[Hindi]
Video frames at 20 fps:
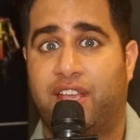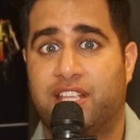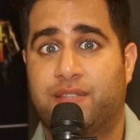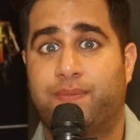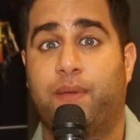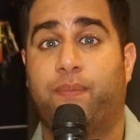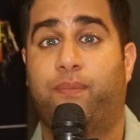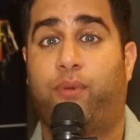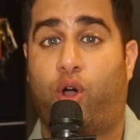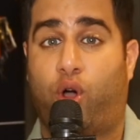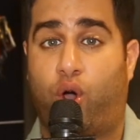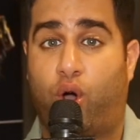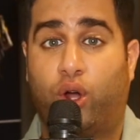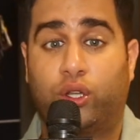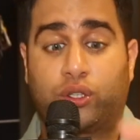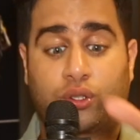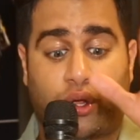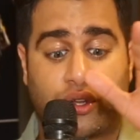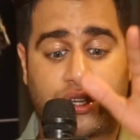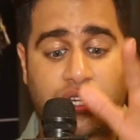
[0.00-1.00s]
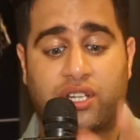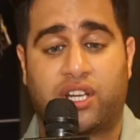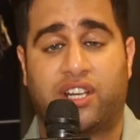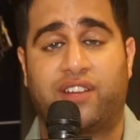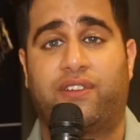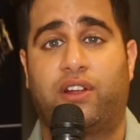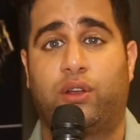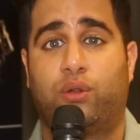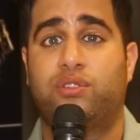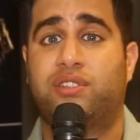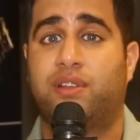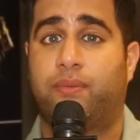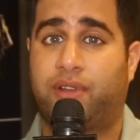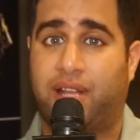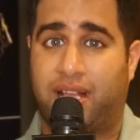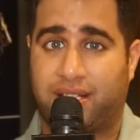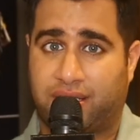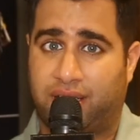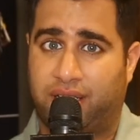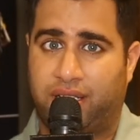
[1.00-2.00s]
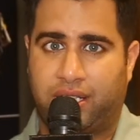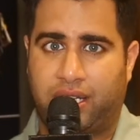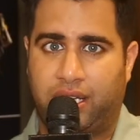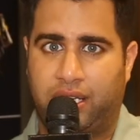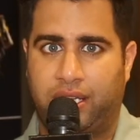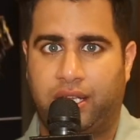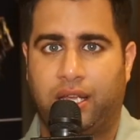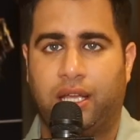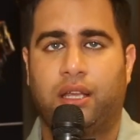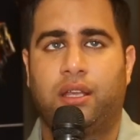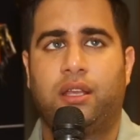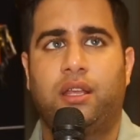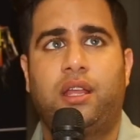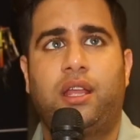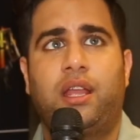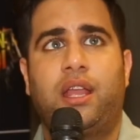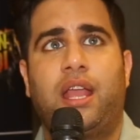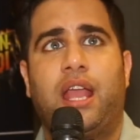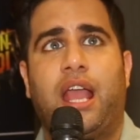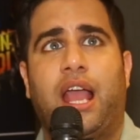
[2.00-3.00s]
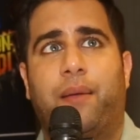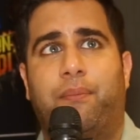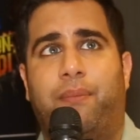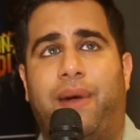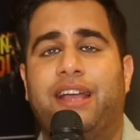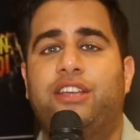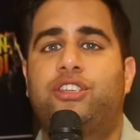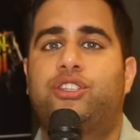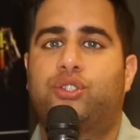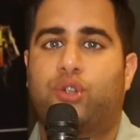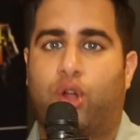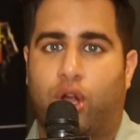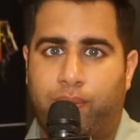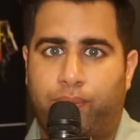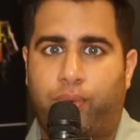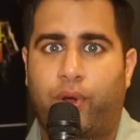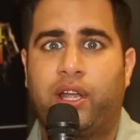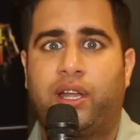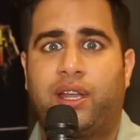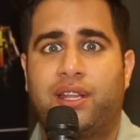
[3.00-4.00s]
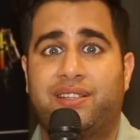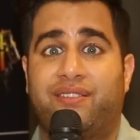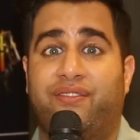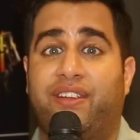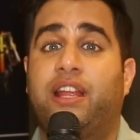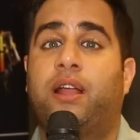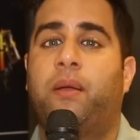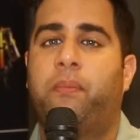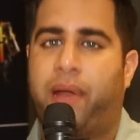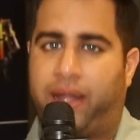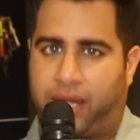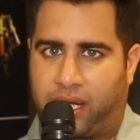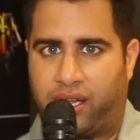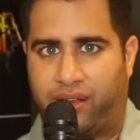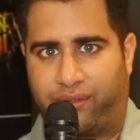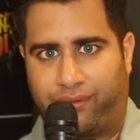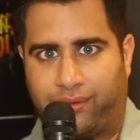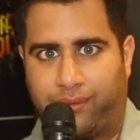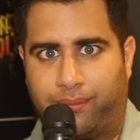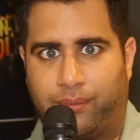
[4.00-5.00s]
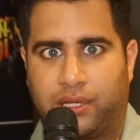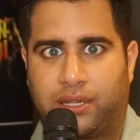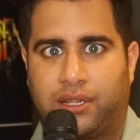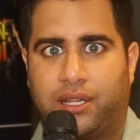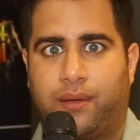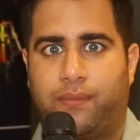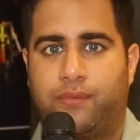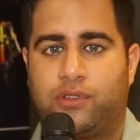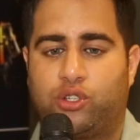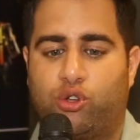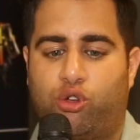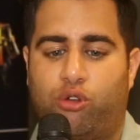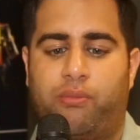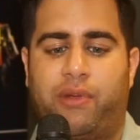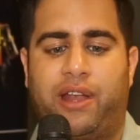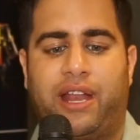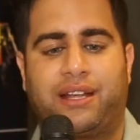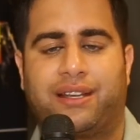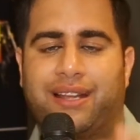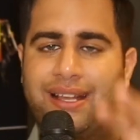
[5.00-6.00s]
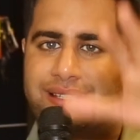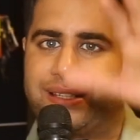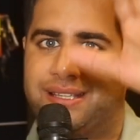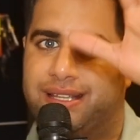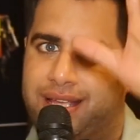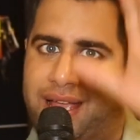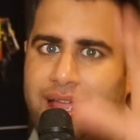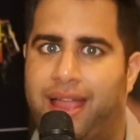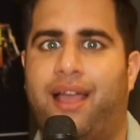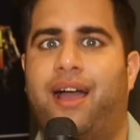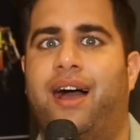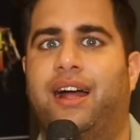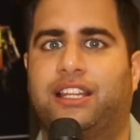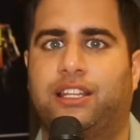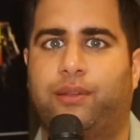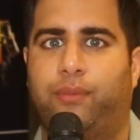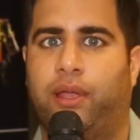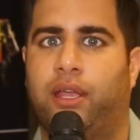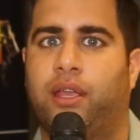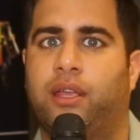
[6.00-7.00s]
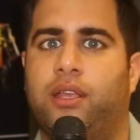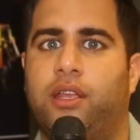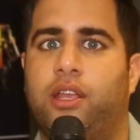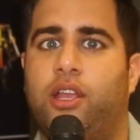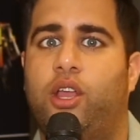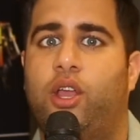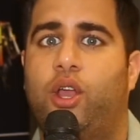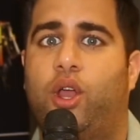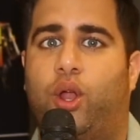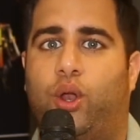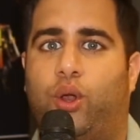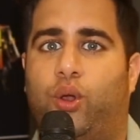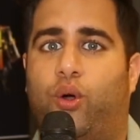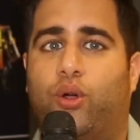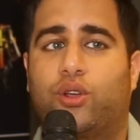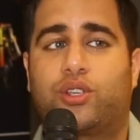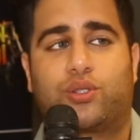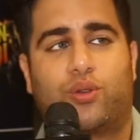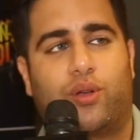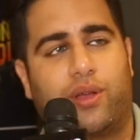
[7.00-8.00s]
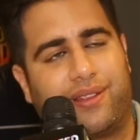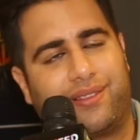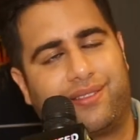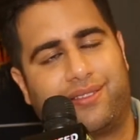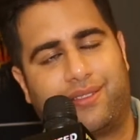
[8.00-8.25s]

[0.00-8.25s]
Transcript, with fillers: फेज में बहुत कोशिश करने वाला हूँ सब टास्क करने के लिए माई स्ट्रॉन्ग पॉइंट इज़ अ वेरी कम्पिटिटिव मतलब जो मैंने टास्क लिया है हाथ में लोग सो